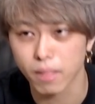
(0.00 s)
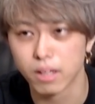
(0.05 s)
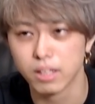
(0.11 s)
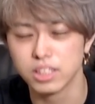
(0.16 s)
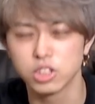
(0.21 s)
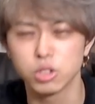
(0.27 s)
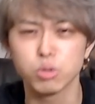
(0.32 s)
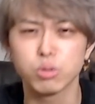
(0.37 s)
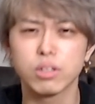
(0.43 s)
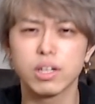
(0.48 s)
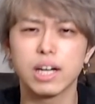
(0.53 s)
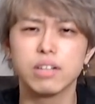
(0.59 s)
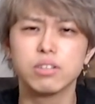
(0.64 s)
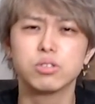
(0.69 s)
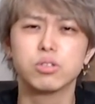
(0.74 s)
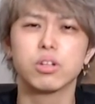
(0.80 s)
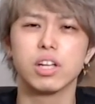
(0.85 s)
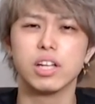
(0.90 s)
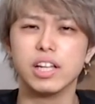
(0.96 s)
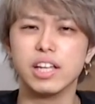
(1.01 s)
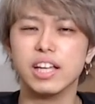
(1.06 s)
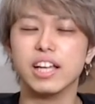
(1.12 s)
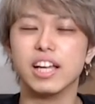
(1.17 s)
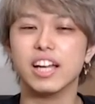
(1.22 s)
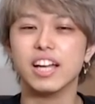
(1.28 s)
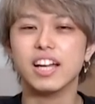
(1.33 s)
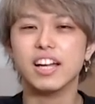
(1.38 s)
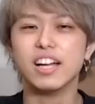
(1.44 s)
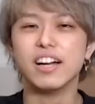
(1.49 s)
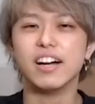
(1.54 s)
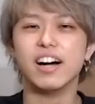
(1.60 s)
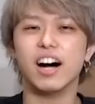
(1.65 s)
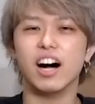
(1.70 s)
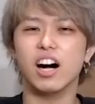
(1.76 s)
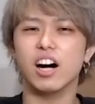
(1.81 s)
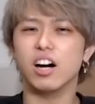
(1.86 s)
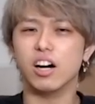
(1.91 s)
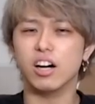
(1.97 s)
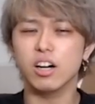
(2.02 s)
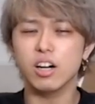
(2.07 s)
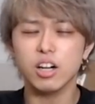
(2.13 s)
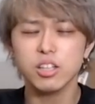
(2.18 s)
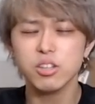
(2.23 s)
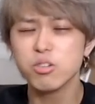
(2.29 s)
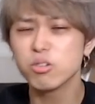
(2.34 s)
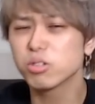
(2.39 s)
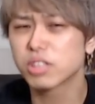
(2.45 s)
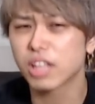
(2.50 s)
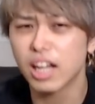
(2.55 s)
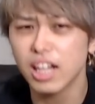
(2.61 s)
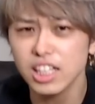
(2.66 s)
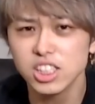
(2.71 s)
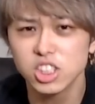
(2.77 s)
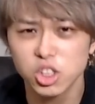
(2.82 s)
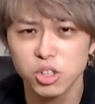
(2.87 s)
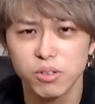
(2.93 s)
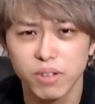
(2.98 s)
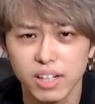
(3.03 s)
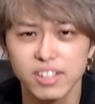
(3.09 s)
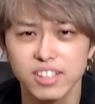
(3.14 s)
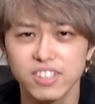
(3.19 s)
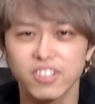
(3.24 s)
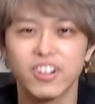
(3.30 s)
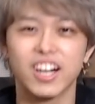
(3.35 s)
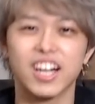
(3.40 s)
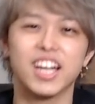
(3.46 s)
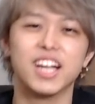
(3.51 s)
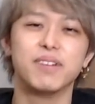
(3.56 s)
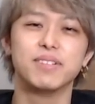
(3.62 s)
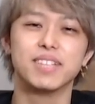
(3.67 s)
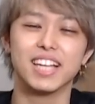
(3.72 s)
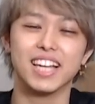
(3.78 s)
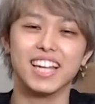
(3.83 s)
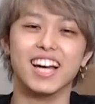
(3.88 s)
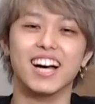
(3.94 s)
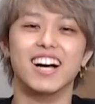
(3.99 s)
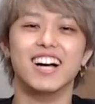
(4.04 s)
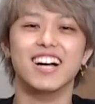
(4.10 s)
人と会う時にあ、なんか体調悪いのかなみたいな